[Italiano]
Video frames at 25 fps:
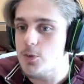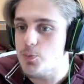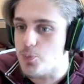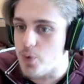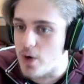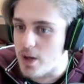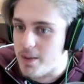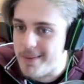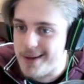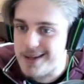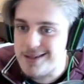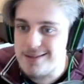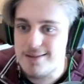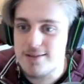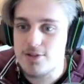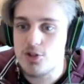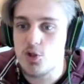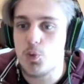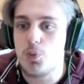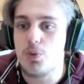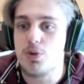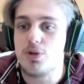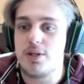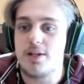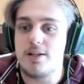probabilmente
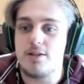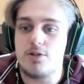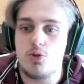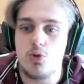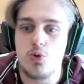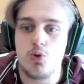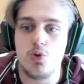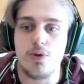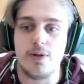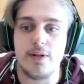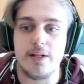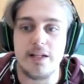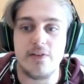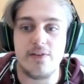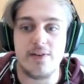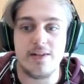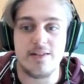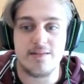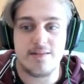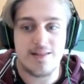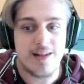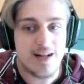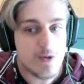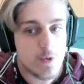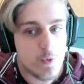dopo tre turni
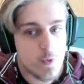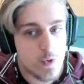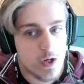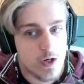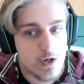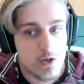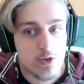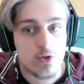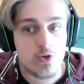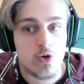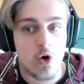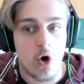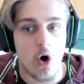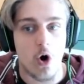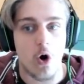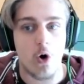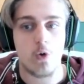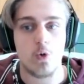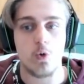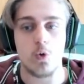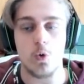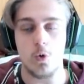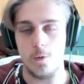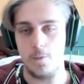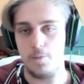diventerà quel
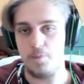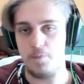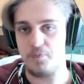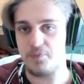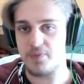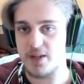Goku